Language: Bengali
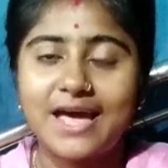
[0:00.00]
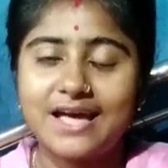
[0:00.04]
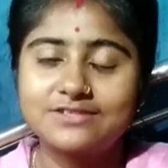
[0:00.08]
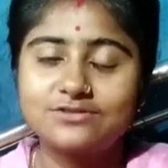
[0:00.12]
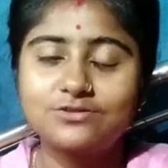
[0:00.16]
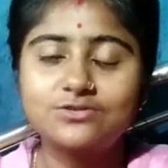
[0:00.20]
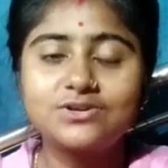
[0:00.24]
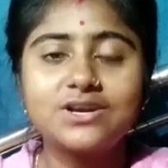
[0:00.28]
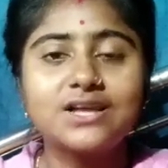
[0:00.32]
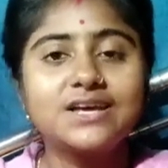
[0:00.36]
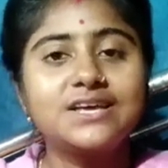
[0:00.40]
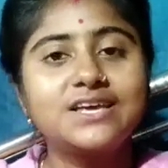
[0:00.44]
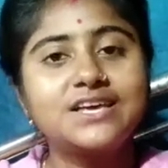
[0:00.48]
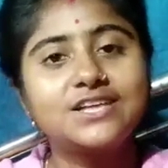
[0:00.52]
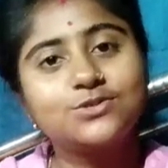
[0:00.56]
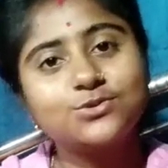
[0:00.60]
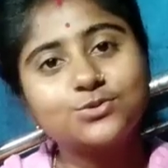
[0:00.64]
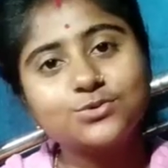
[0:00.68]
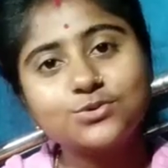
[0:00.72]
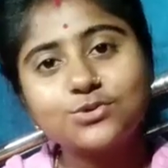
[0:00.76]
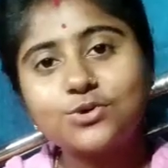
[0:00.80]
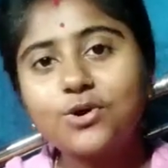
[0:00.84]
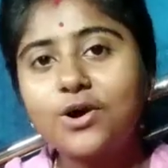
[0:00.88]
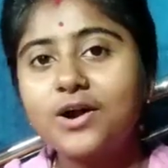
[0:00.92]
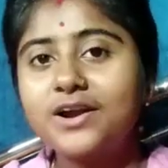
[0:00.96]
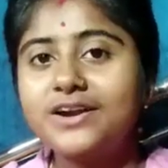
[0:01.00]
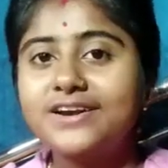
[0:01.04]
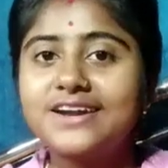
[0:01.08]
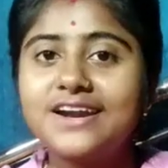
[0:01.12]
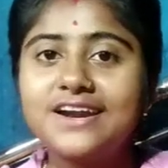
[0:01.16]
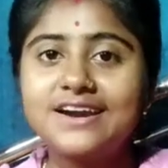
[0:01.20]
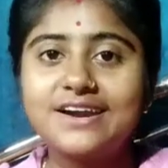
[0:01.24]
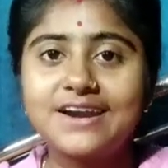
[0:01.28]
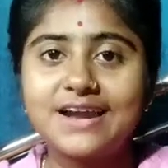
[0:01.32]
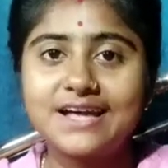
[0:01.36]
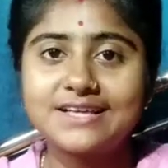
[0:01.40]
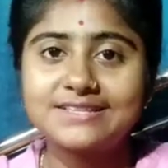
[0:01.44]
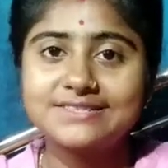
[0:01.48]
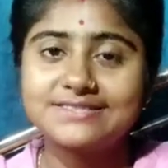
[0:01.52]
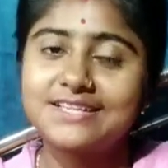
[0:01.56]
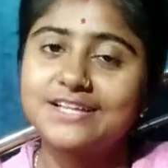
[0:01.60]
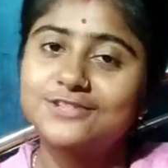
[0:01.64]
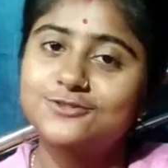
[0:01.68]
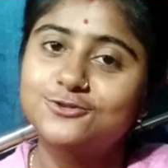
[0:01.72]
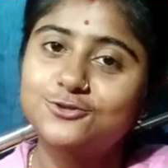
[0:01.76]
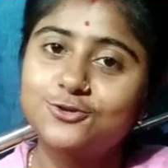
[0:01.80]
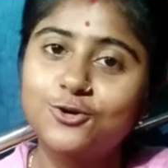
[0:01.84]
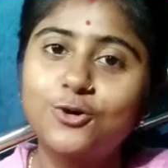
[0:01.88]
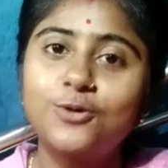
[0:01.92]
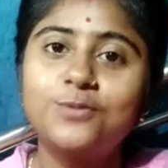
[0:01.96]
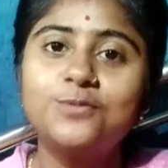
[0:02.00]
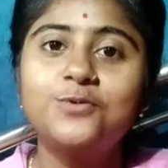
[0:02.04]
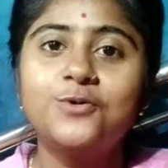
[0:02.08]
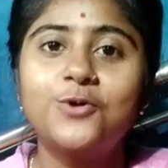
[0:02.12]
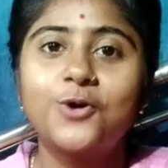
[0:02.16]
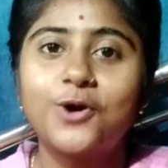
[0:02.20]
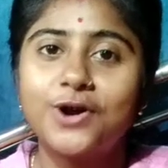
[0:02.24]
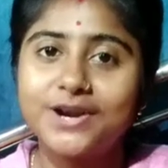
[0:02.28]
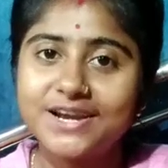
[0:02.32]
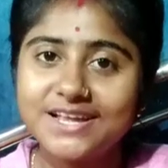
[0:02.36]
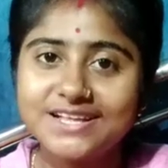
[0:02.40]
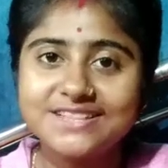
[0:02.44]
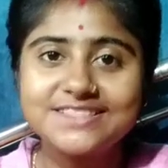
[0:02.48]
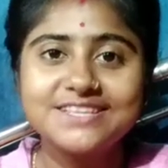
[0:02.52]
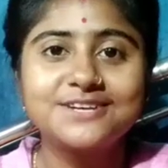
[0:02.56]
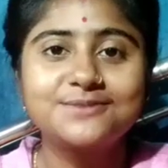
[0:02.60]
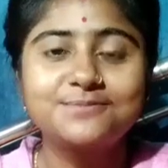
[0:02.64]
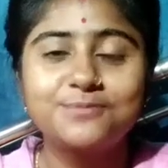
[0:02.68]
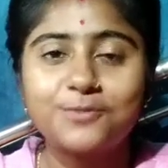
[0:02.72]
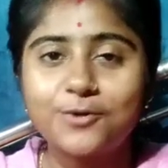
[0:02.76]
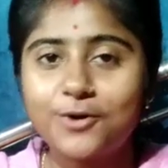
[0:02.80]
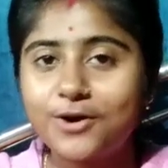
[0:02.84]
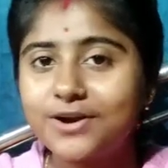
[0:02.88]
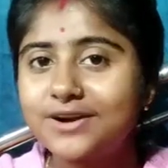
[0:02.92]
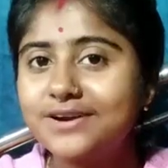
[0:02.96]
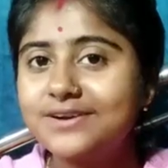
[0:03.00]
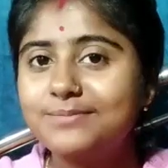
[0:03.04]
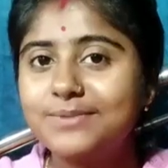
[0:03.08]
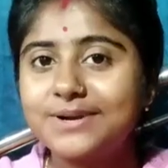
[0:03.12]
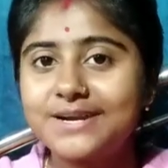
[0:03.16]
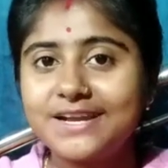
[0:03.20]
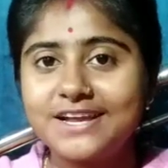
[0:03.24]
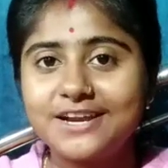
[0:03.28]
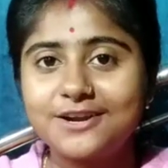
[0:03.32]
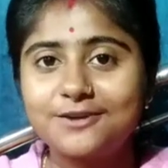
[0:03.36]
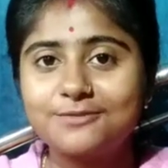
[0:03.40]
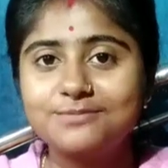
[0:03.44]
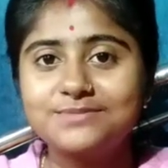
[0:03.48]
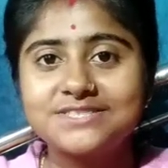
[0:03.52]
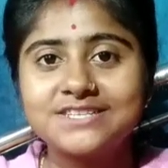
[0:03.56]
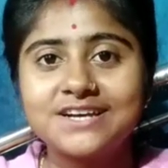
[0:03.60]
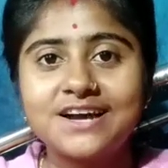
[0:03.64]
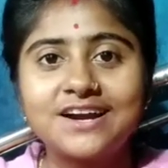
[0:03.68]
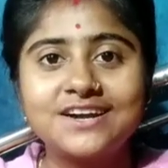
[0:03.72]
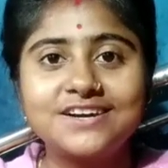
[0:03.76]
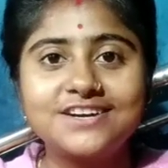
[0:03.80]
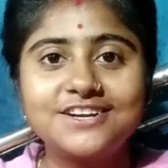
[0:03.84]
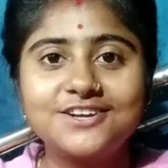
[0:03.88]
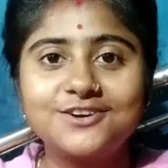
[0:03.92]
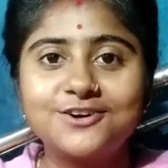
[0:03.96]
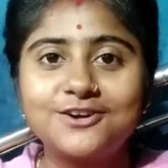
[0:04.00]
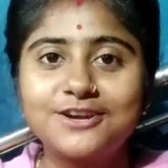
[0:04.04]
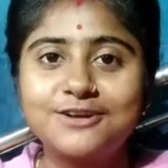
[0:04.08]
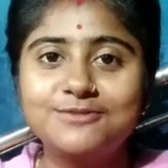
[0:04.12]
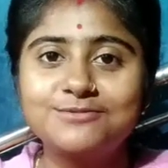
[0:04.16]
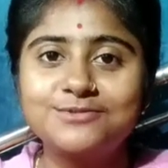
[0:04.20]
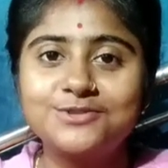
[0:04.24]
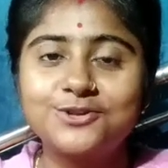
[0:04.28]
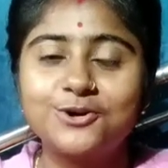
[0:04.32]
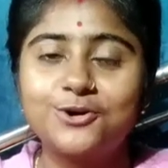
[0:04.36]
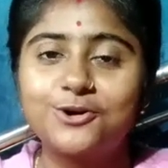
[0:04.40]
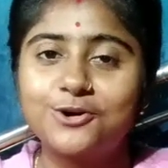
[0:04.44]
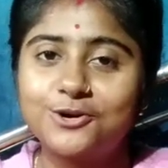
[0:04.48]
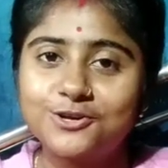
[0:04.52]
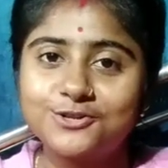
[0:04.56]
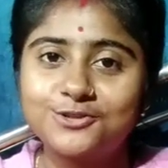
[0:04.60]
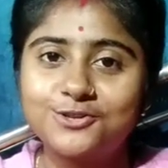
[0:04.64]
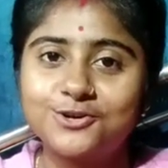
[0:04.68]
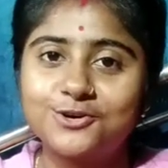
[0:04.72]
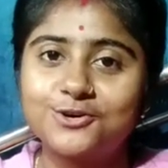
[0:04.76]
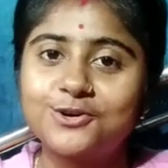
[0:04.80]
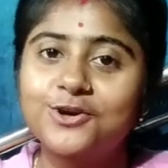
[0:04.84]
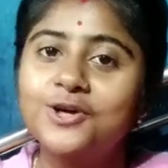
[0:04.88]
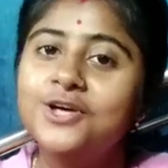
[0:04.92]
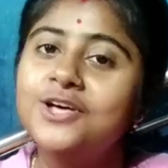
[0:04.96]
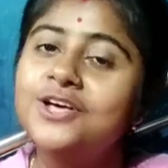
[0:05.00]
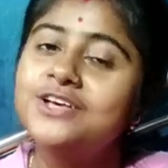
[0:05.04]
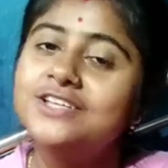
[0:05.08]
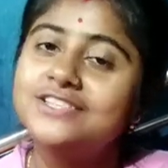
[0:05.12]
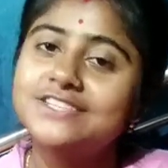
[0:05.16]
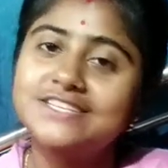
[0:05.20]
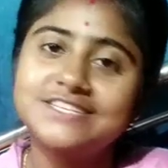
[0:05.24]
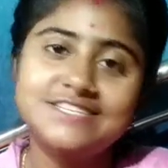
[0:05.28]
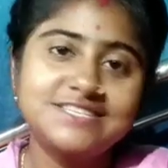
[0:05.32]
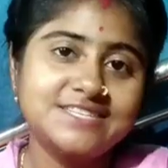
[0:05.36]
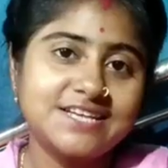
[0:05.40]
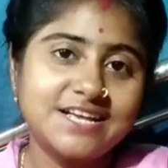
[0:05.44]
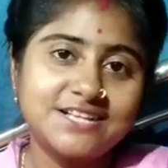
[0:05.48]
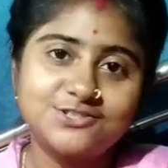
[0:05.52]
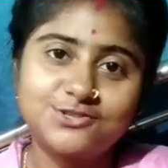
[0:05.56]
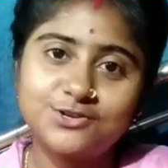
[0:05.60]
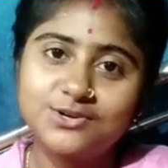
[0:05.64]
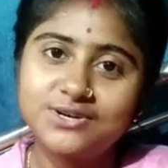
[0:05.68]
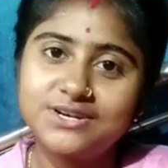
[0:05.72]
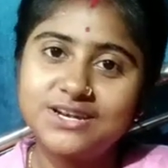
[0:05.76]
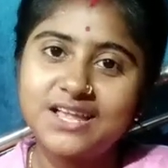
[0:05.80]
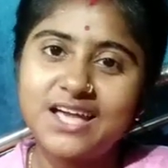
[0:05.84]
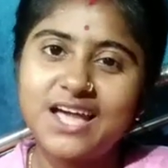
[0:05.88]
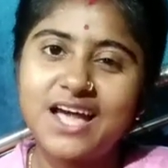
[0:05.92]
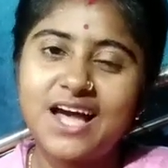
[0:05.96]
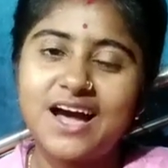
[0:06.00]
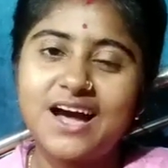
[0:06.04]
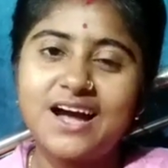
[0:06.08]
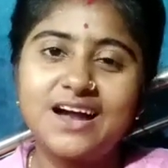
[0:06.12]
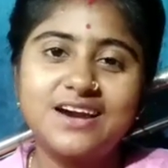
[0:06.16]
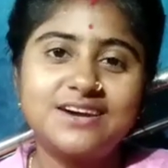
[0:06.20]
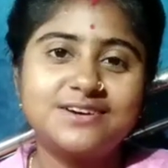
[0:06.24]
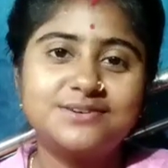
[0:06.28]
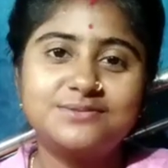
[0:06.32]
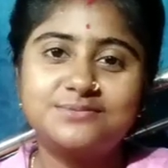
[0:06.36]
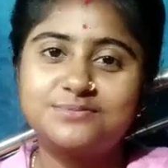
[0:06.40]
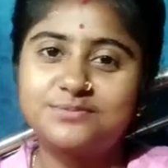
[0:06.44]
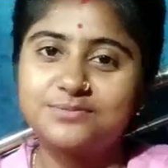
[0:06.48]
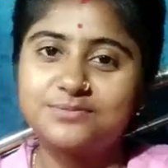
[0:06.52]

এতটা কি দু ঘন্টার রাস্তা তবু অনেকদিন পর মানে এরম জার্নি হলাম হলো তো তো সেই জন্যে আর